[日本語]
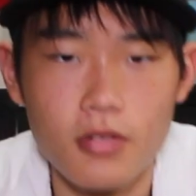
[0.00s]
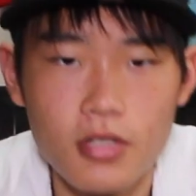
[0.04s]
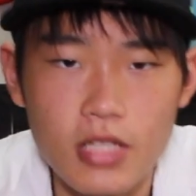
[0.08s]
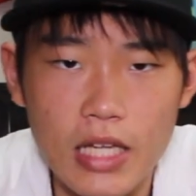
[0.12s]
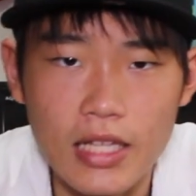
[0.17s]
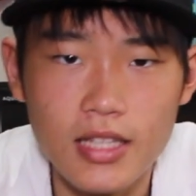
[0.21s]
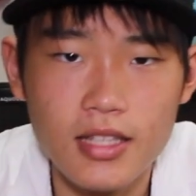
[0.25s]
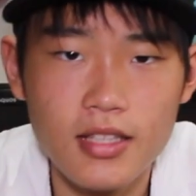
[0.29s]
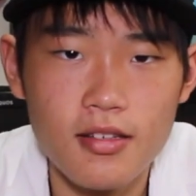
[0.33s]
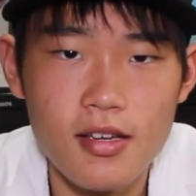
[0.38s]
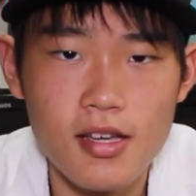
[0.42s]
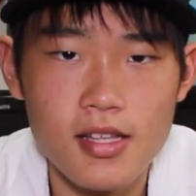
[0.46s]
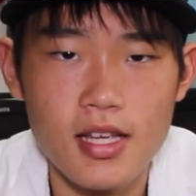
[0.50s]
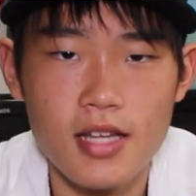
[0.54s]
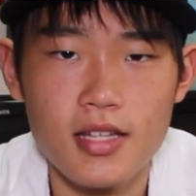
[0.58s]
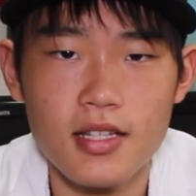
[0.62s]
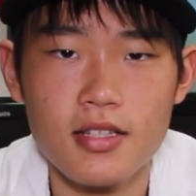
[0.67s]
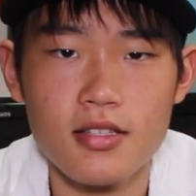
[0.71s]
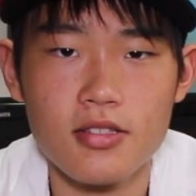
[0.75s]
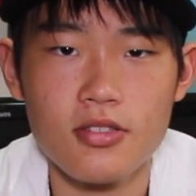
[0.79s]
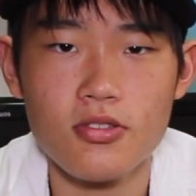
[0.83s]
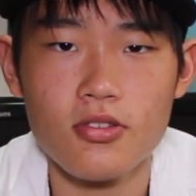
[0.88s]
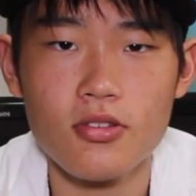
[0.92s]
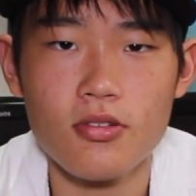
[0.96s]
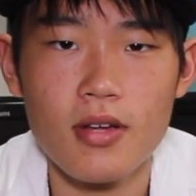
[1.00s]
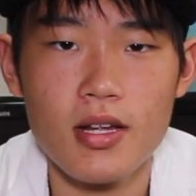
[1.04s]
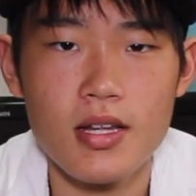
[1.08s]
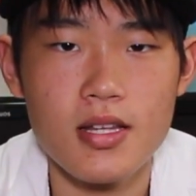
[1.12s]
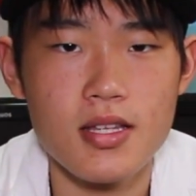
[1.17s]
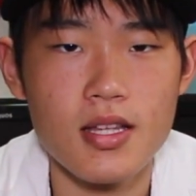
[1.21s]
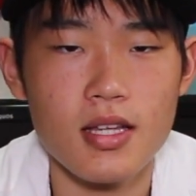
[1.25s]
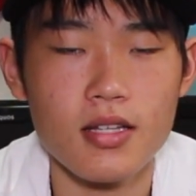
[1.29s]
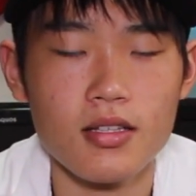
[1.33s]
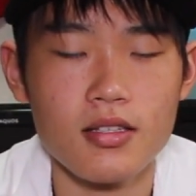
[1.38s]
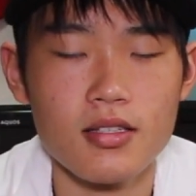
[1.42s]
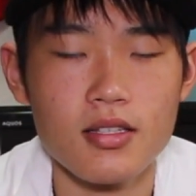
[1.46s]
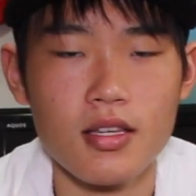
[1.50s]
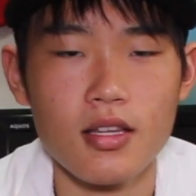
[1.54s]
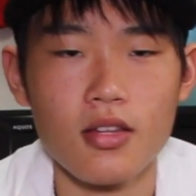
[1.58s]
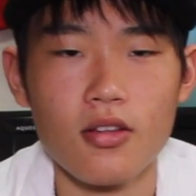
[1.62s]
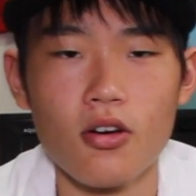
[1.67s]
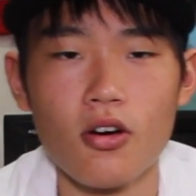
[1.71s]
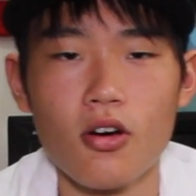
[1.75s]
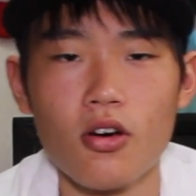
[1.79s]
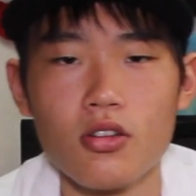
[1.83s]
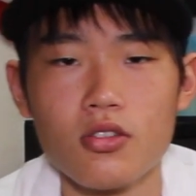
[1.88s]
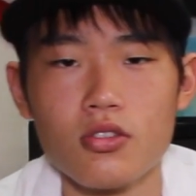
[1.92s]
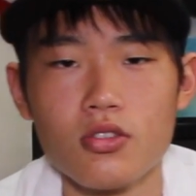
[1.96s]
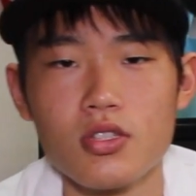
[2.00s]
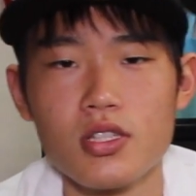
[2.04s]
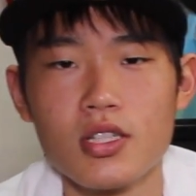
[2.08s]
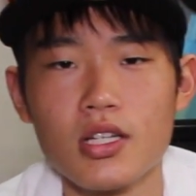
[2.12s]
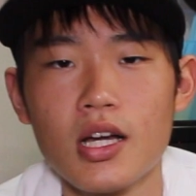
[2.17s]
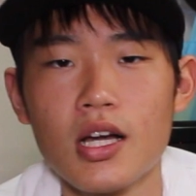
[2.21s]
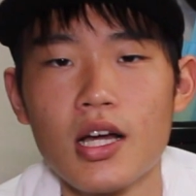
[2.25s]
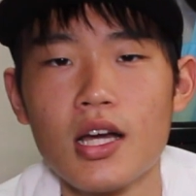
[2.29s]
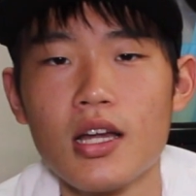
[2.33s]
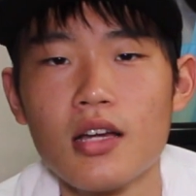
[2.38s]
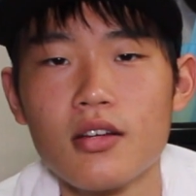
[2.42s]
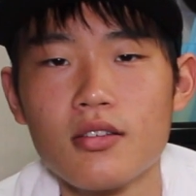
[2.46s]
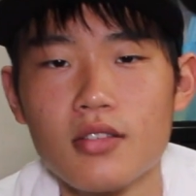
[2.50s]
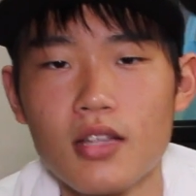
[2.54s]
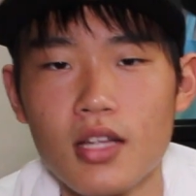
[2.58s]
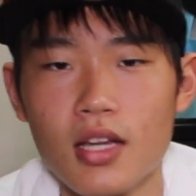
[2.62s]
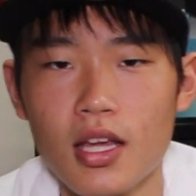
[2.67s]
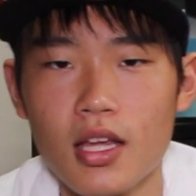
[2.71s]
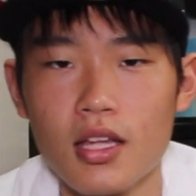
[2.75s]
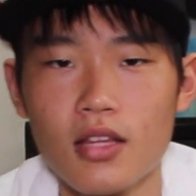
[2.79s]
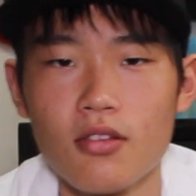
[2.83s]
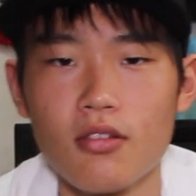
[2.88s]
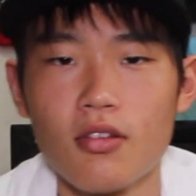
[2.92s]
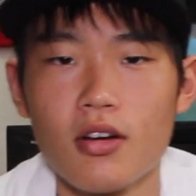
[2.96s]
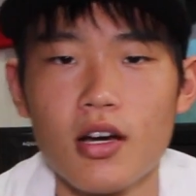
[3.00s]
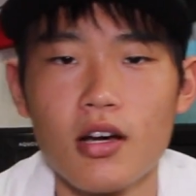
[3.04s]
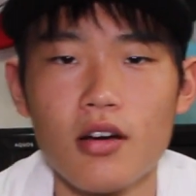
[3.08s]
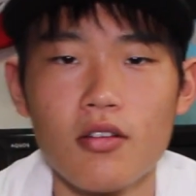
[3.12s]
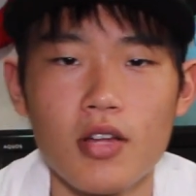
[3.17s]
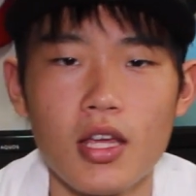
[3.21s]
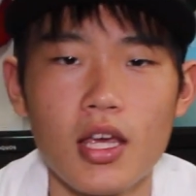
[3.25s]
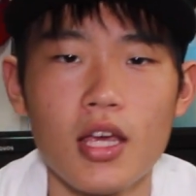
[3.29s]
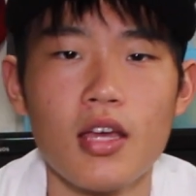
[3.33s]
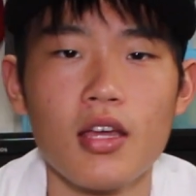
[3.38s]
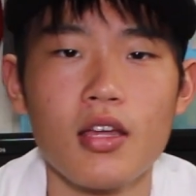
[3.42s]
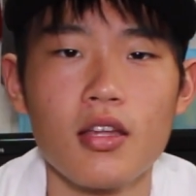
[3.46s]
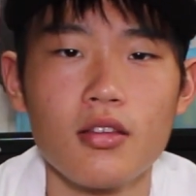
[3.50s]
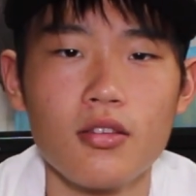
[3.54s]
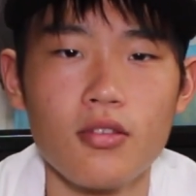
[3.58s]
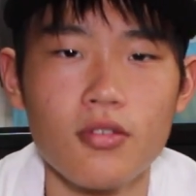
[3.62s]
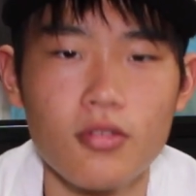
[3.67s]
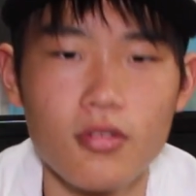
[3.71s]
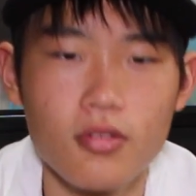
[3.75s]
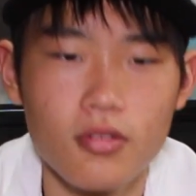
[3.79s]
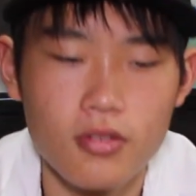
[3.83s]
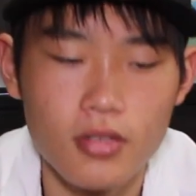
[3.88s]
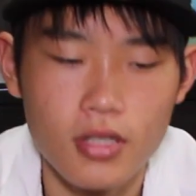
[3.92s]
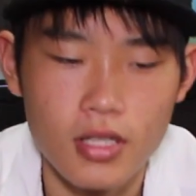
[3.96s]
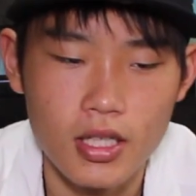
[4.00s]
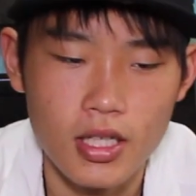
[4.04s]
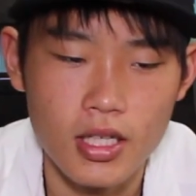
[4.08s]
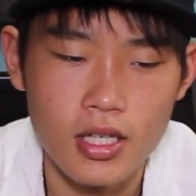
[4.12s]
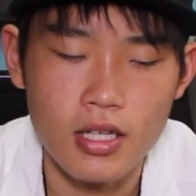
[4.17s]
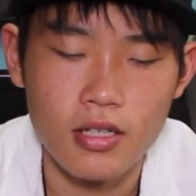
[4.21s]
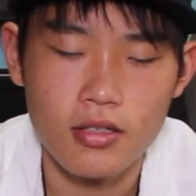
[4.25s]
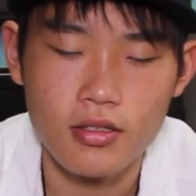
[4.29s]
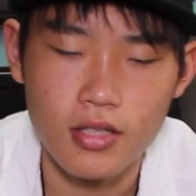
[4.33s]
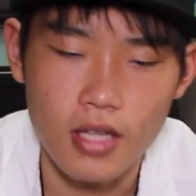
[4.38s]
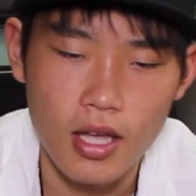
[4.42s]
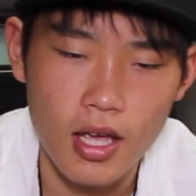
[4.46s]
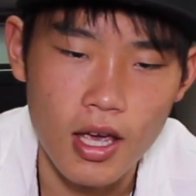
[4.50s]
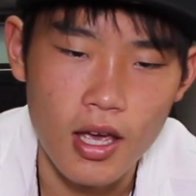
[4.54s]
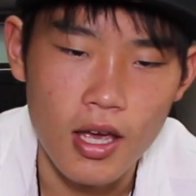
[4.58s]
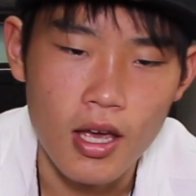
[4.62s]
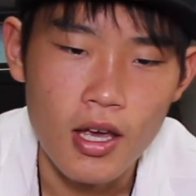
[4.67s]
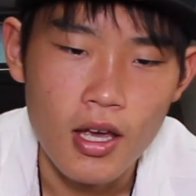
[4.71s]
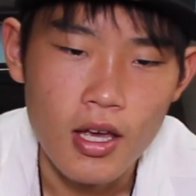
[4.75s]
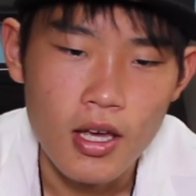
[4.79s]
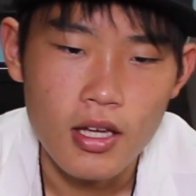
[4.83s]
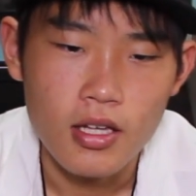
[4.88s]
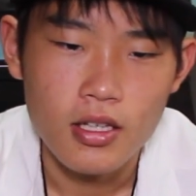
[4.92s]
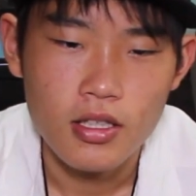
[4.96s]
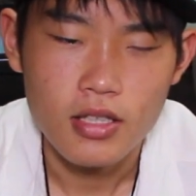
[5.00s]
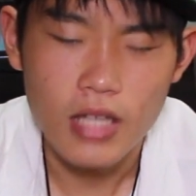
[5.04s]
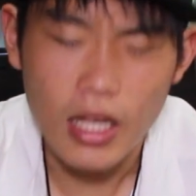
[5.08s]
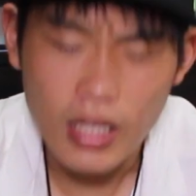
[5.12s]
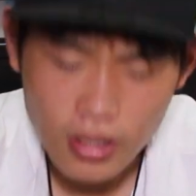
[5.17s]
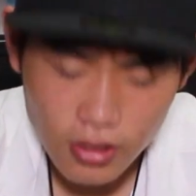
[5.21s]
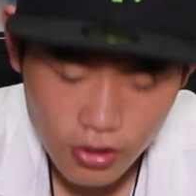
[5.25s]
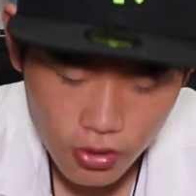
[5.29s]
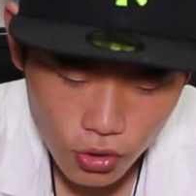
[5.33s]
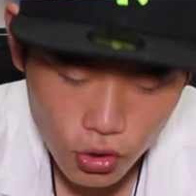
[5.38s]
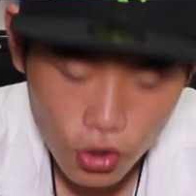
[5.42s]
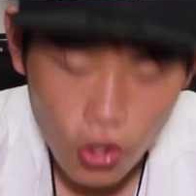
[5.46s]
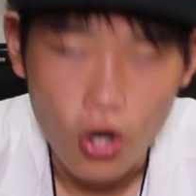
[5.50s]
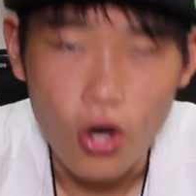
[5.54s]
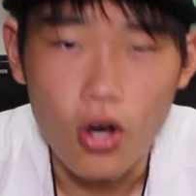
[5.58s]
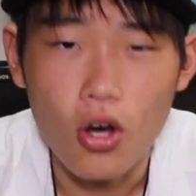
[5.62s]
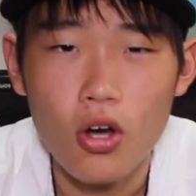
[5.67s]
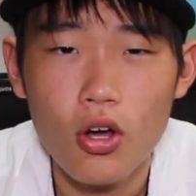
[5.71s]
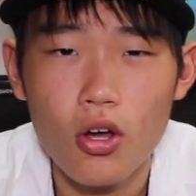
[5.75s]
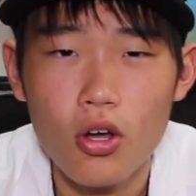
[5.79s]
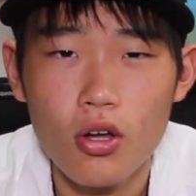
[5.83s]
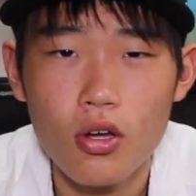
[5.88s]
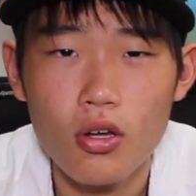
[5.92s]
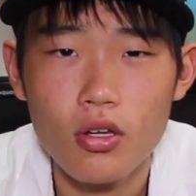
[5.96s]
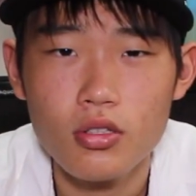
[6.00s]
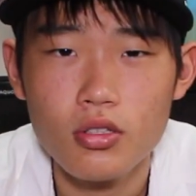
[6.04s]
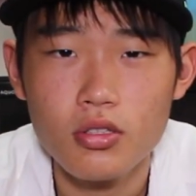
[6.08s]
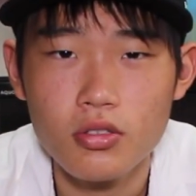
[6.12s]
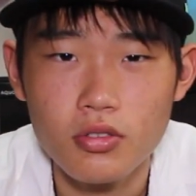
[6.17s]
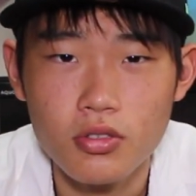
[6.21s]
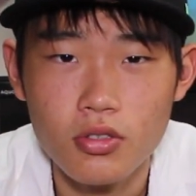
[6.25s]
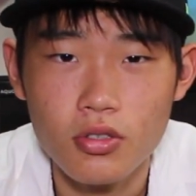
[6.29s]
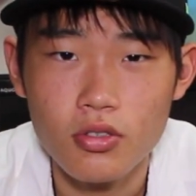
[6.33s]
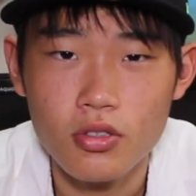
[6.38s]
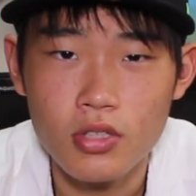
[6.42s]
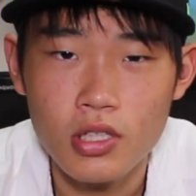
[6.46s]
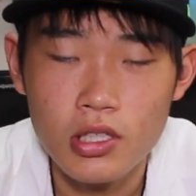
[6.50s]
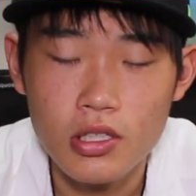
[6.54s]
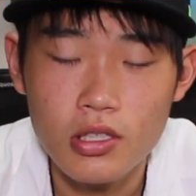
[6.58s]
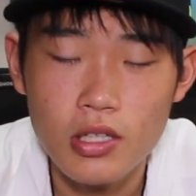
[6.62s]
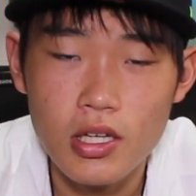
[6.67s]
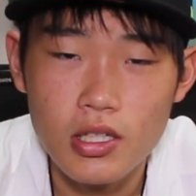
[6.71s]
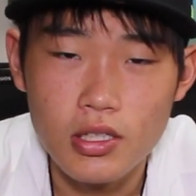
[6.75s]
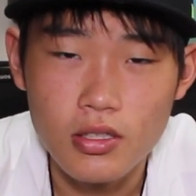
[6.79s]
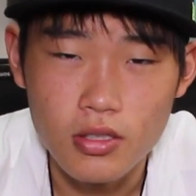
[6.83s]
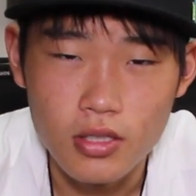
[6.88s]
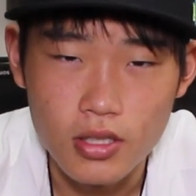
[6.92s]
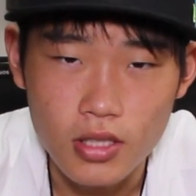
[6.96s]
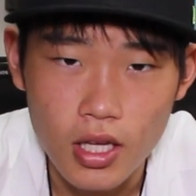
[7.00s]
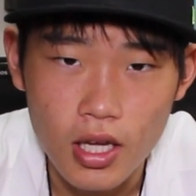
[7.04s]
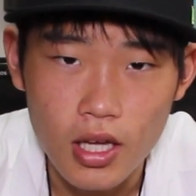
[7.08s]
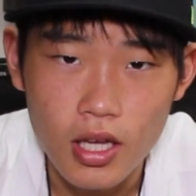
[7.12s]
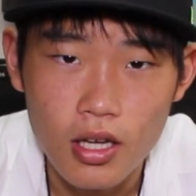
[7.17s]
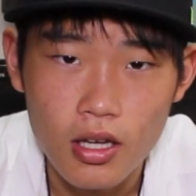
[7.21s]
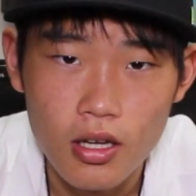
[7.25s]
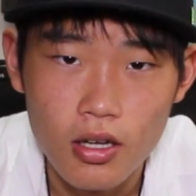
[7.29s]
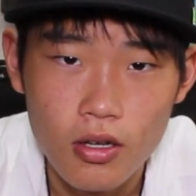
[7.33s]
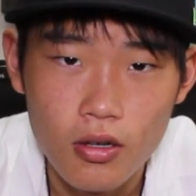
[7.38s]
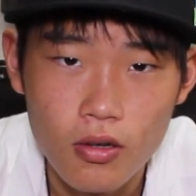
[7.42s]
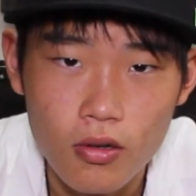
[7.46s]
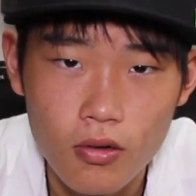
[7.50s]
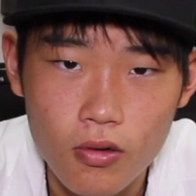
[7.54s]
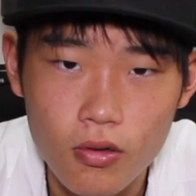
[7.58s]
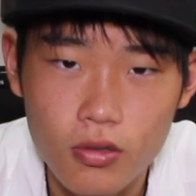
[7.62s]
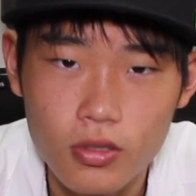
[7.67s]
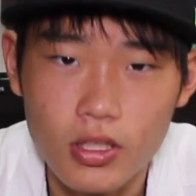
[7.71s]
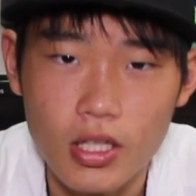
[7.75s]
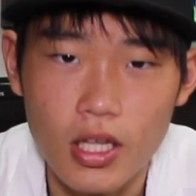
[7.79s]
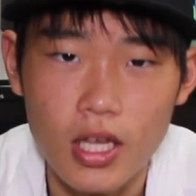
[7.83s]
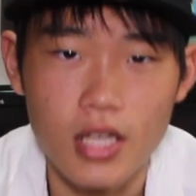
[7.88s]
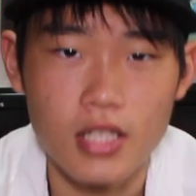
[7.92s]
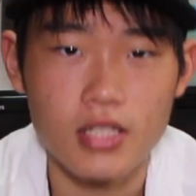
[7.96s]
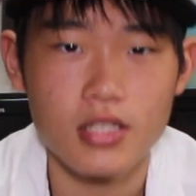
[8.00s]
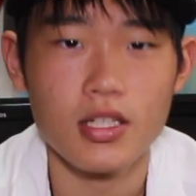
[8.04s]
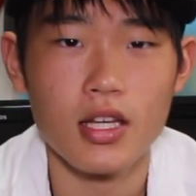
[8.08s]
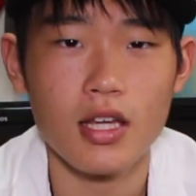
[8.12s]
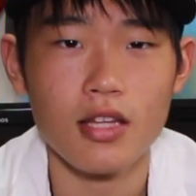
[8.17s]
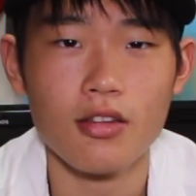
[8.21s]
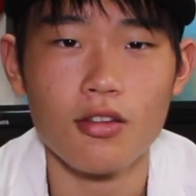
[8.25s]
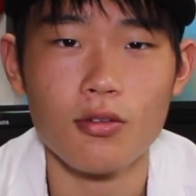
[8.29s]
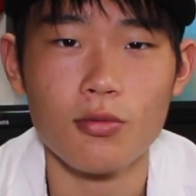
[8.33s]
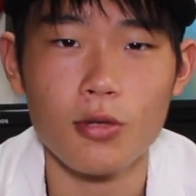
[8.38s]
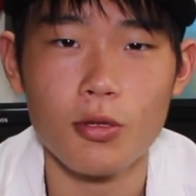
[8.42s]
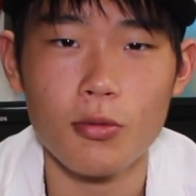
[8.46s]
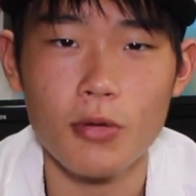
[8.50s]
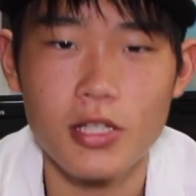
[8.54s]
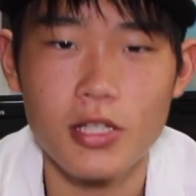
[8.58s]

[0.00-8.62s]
やってくださいってずっと言われてたんですけど、時間がなくてね動画をね撮ることができなくて、やっと今日ちょっとそのリクエストにねお答えしたいと思